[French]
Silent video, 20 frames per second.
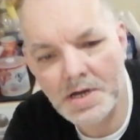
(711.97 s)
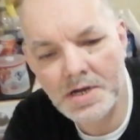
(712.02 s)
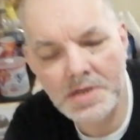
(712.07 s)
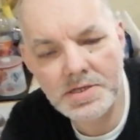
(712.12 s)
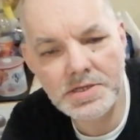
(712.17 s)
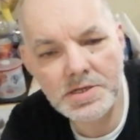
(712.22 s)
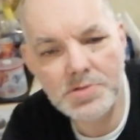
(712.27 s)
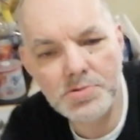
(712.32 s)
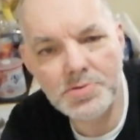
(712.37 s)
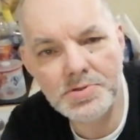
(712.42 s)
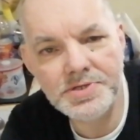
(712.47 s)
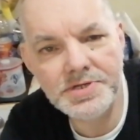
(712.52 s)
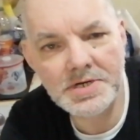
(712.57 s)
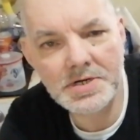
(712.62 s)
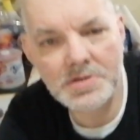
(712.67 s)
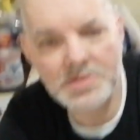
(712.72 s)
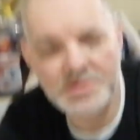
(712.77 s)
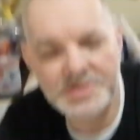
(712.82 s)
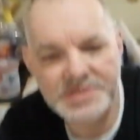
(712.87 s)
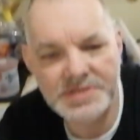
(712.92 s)
arrêtez de
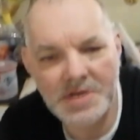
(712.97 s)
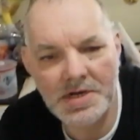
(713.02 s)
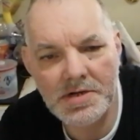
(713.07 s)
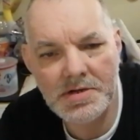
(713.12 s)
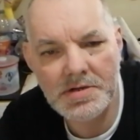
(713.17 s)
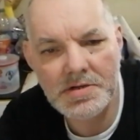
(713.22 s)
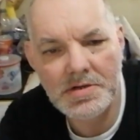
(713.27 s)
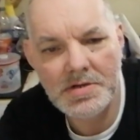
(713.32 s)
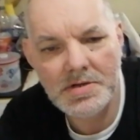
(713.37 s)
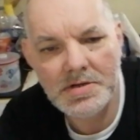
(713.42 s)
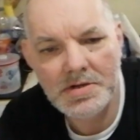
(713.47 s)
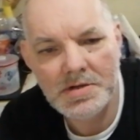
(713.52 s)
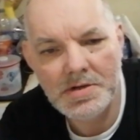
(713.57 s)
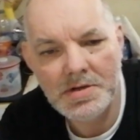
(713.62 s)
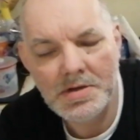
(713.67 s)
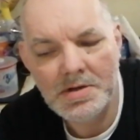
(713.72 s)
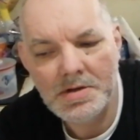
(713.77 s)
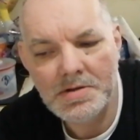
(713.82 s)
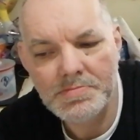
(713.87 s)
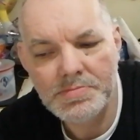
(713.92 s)
dire ça.
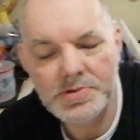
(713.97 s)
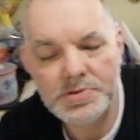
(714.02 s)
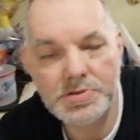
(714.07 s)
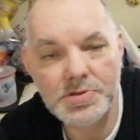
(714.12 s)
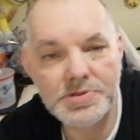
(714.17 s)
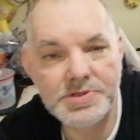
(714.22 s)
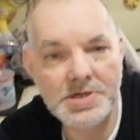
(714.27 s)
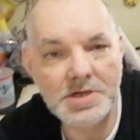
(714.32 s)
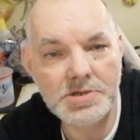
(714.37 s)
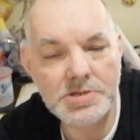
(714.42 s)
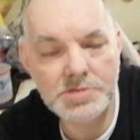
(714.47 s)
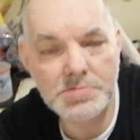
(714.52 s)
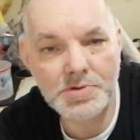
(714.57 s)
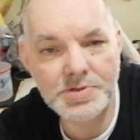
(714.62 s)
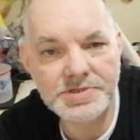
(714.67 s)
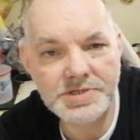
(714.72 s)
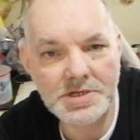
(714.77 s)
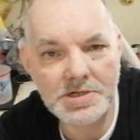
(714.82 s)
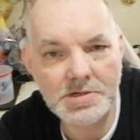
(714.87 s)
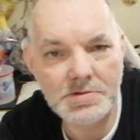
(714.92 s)
Parce que
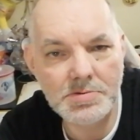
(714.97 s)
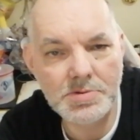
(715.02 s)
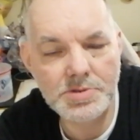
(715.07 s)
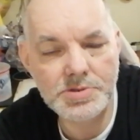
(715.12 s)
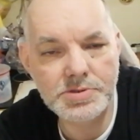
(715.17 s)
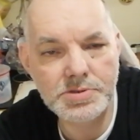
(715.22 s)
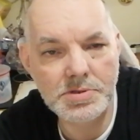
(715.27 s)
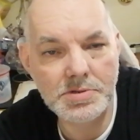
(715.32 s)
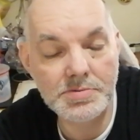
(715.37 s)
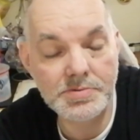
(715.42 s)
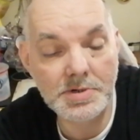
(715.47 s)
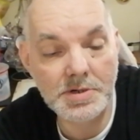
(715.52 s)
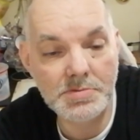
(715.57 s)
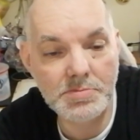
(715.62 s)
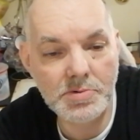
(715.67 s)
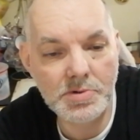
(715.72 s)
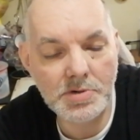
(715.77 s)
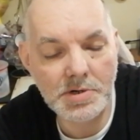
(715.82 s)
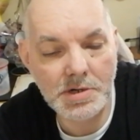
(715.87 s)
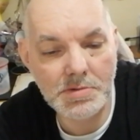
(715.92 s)
sérieusement, ça commence
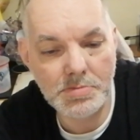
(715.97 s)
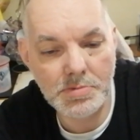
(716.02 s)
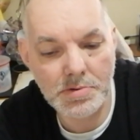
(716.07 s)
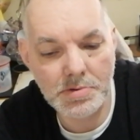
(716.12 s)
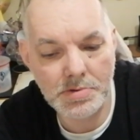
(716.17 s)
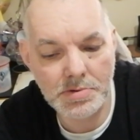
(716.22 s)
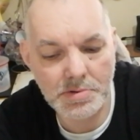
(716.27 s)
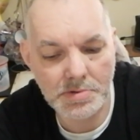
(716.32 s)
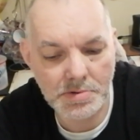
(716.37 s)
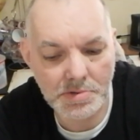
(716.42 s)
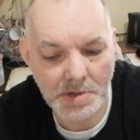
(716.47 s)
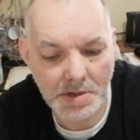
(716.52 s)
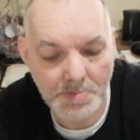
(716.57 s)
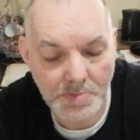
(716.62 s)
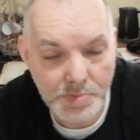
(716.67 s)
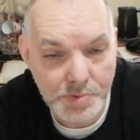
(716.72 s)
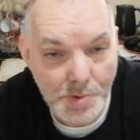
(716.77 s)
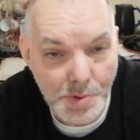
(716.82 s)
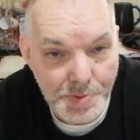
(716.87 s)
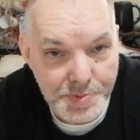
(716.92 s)
vraiment à me, à
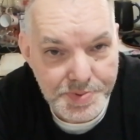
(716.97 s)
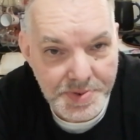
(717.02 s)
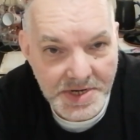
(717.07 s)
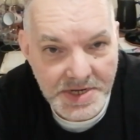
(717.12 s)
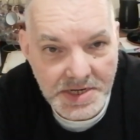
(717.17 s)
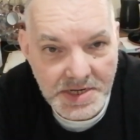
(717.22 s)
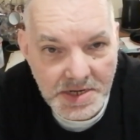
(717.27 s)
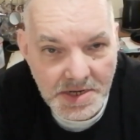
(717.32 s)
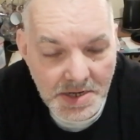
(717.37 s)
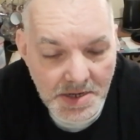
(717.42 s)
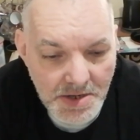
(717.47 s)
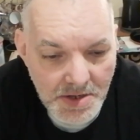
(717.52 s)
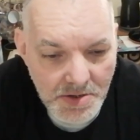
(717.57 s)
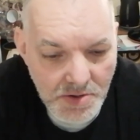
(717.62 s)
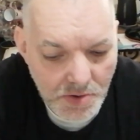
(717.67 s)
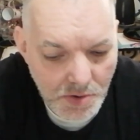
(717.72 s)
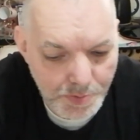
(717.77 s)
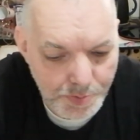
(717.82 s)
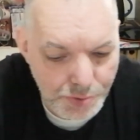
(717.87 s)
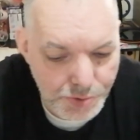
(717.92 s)
me gonfler,
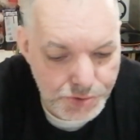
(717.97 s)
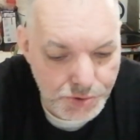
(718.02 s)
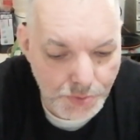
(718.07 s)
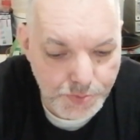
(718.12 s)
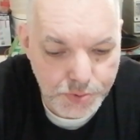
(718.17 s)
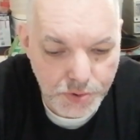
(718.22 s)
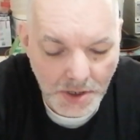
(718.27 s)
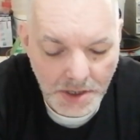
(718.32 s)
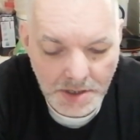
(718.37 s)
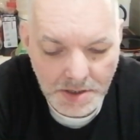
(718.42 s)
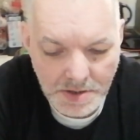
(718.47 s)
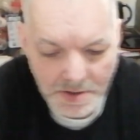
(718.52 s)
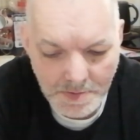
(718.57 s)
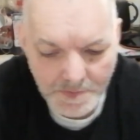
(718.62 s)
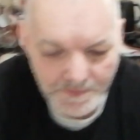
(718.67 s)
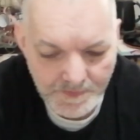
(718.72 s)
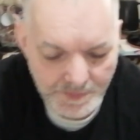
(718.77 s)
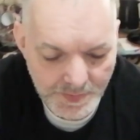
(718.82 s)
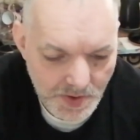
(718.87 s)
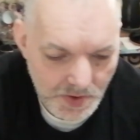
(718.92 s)
au plus au point.
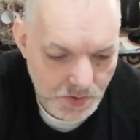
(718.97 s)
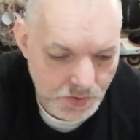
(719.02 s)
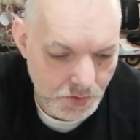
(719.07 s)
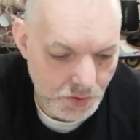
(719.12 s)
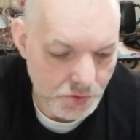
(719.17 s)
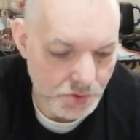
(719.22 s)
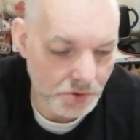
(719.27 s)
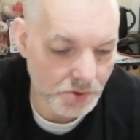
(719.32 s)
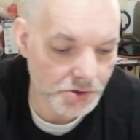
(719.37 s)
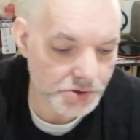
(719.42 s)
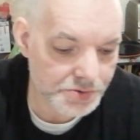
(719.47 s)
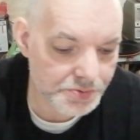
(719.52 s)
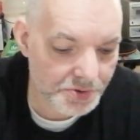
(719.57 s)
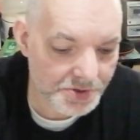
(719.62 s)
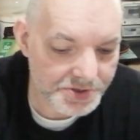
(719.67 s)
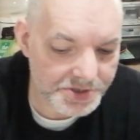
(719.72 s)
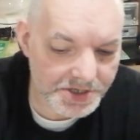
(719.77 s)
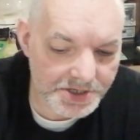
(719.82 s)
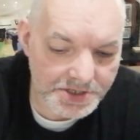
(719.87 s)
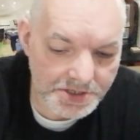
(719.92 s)
Donc euh, je
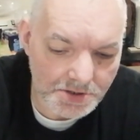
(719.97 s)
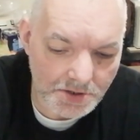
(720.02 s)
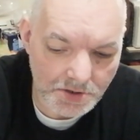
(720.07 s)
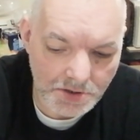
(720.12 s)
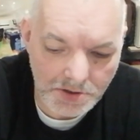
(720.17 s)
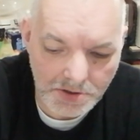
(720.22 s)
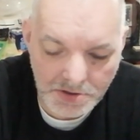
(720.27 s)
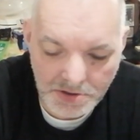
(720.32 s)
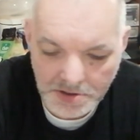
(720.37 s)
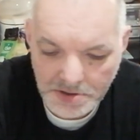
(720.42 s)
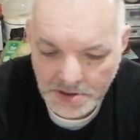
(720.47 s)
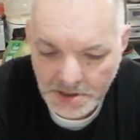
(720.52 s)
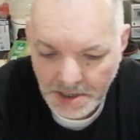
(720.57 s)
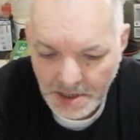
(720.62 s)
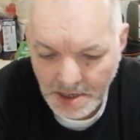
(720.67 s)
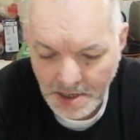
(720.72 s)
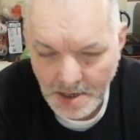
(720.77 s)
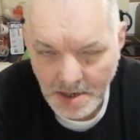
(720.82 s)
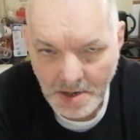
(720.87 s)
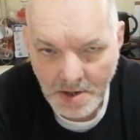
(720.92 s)
vous dis, euh,
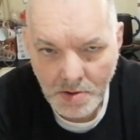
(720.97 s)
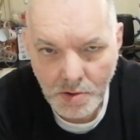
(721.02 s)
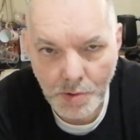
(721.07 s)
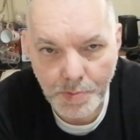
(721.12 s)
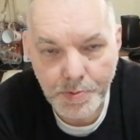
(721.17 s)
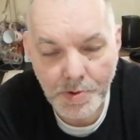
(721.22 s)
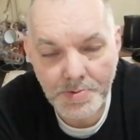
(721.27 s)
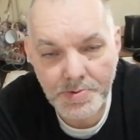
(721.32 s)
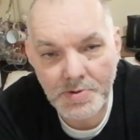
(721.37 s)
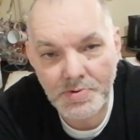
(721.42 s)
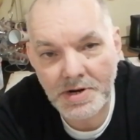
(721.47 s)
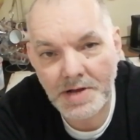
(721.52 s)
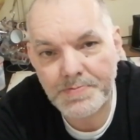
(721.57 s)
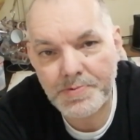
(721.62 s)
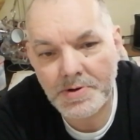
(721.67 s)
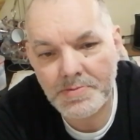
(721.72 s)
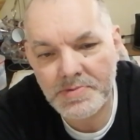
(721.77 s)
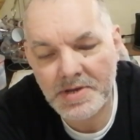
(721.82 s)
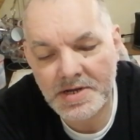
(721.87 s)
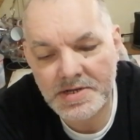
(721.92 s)
le premier ou la
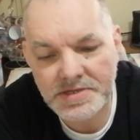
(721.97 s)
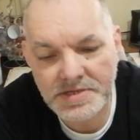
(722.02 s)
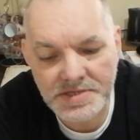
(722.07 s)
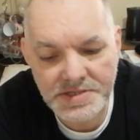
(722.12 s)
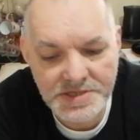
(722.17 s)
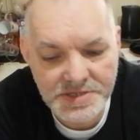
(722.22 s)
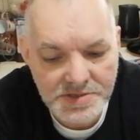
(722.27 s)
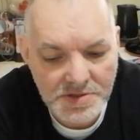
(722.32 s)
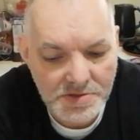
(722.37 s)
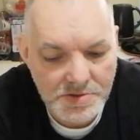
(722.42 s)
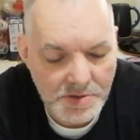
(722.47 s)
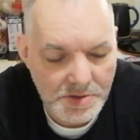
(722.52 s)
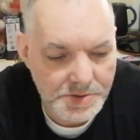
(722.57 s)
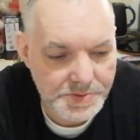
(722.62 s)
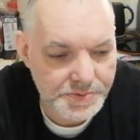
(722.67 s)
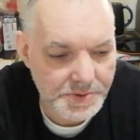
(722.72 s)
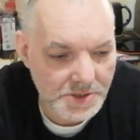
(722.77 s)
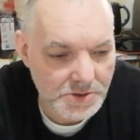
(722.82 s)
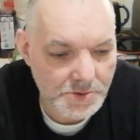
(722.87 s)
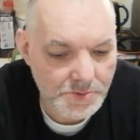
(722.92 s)
première qui disent encore une
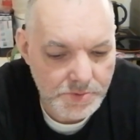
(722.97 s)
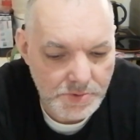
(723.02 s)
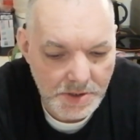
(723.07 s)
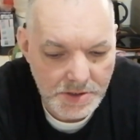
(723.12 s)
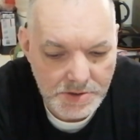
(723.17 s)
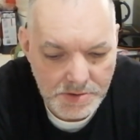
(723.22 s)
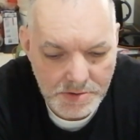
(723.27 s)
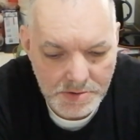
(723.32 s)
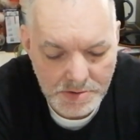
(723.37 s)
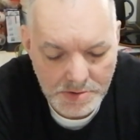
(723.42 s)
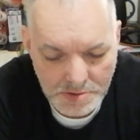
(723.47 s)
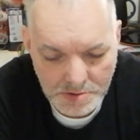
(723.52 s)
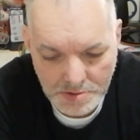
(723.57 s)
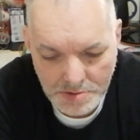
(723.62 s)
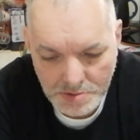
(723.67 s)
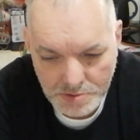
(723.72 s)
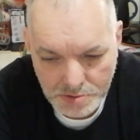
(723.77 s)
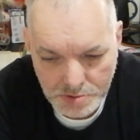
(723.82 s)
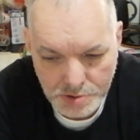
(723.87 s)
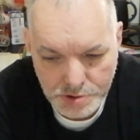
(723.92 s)
fois comme quoi
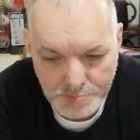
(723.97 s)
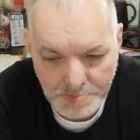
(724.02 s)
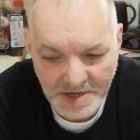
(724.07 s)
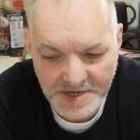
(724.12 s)
que, je